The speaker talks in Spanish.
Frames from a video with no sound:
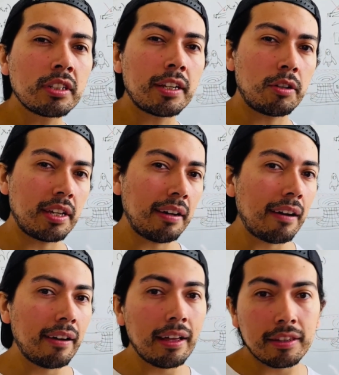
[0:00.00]
que los
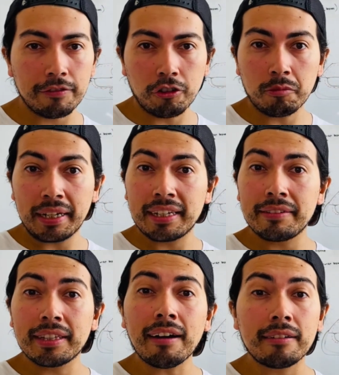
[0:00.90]
llevaba, de forma
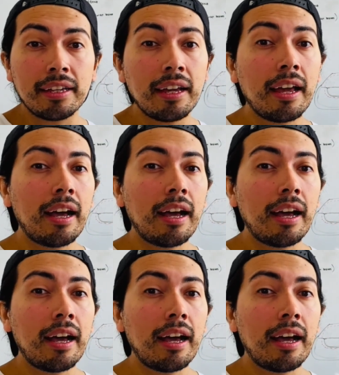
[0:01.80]
inevitable,